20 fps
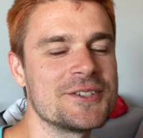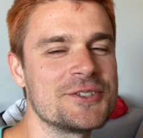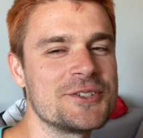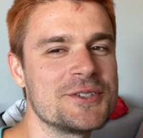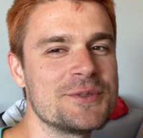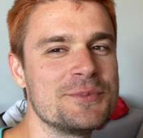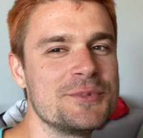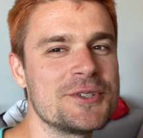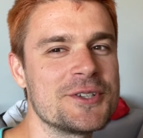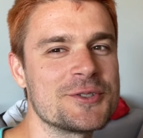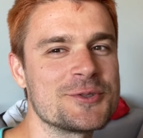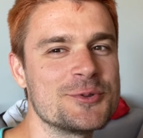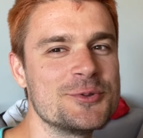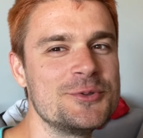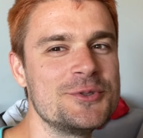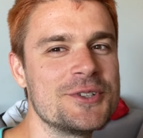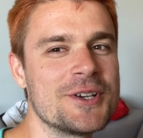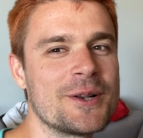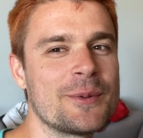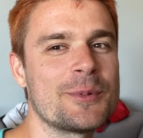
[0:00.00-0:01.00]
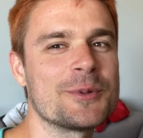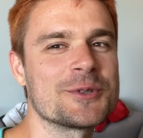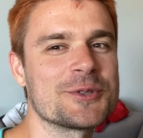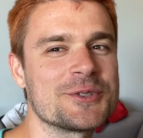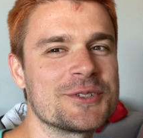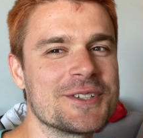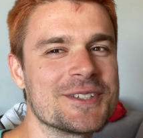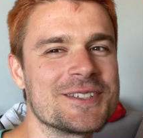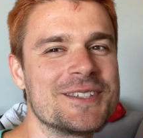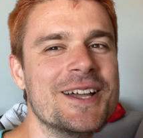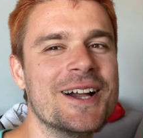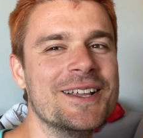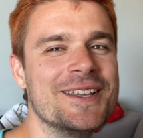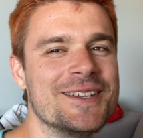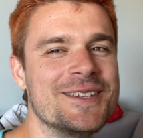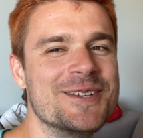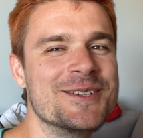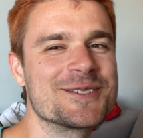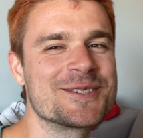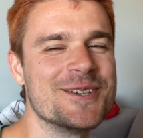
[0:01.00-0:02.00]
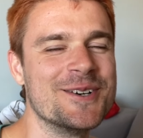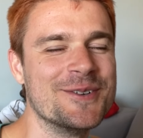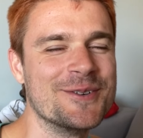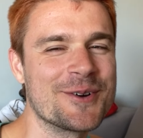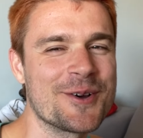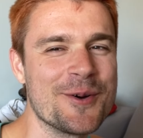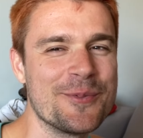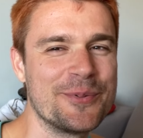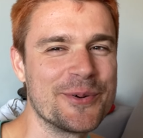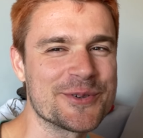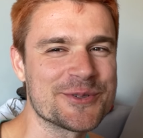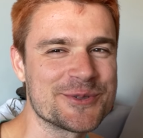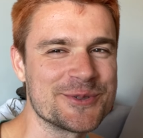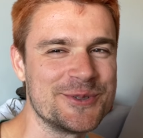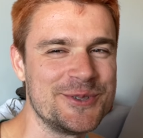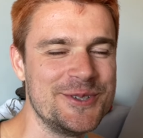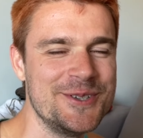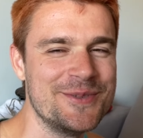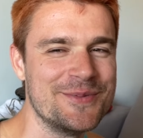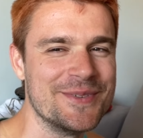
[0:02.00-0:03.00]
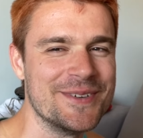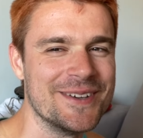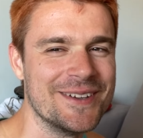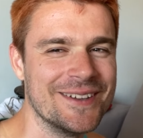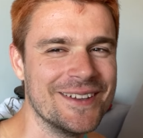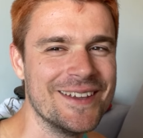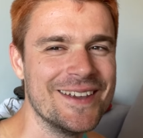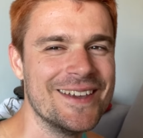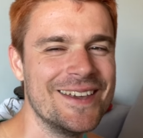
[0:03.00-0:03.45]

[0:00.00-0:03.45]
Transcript: jeśli mi się znudzi albo coś się stanie, to znowu go porzucimy